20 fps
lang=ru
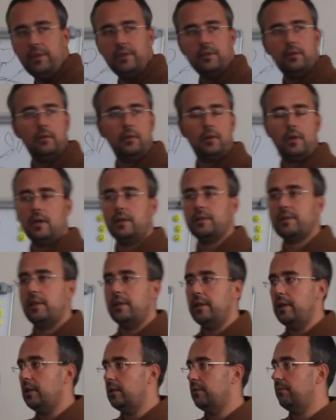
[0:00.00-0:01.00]
видел, как
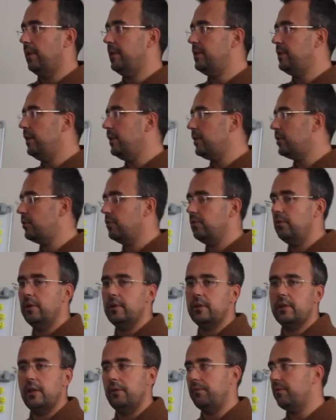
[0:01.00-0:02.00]
стоят в Одессу
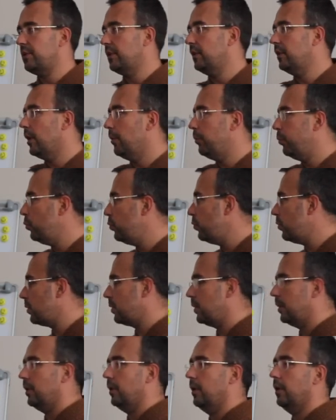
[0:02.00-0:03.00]
или там в
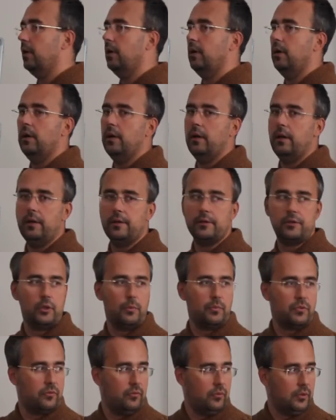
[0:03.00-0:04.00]
Сингапур, а,
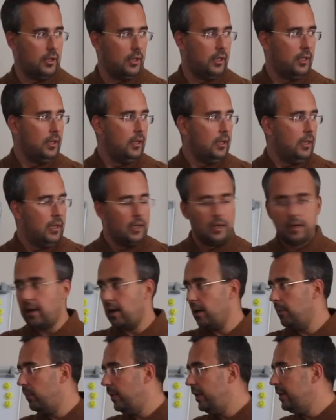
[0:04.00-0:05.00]
собственно,
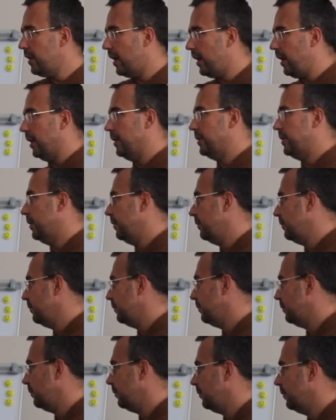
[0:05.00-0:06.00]
корабли на рейде?
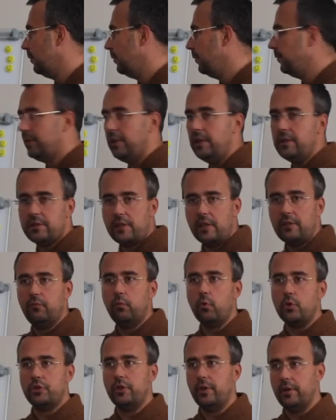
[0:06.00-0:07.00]
Все они стоят
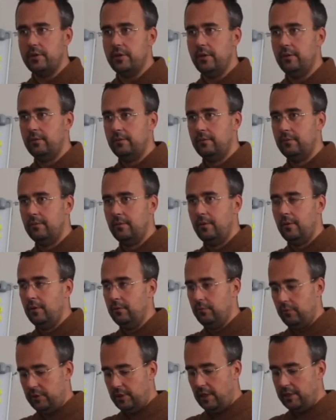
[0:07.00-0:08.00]
в очереди.
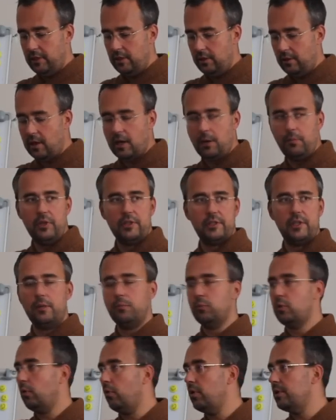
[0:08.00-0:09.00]
То есть один кораблик, за
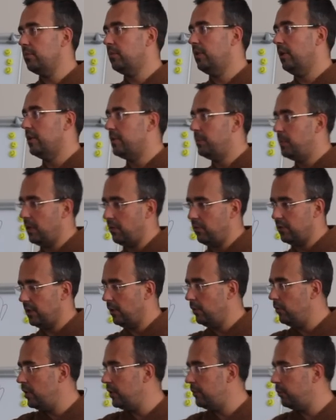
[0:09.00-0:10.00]
ним другой, один третий. Первый
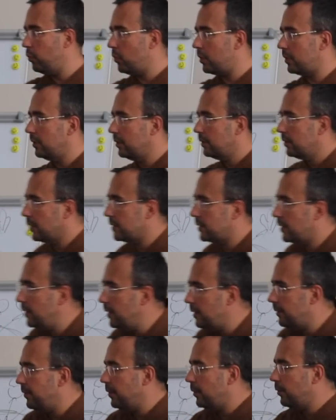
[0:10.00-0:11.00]
заходит в порт,
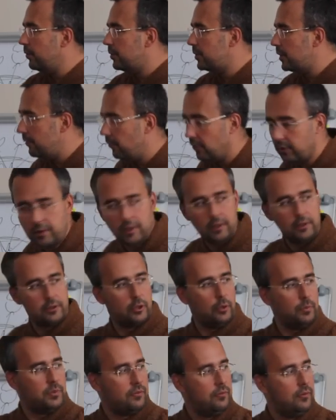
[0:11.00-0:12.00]
остальные двигаются. И вот так,
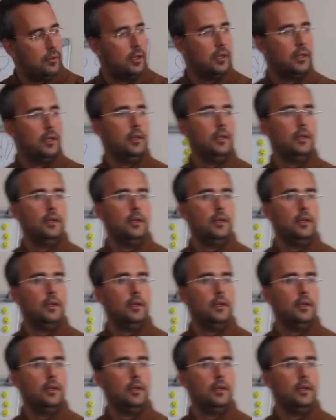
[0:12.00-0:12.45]
собственно,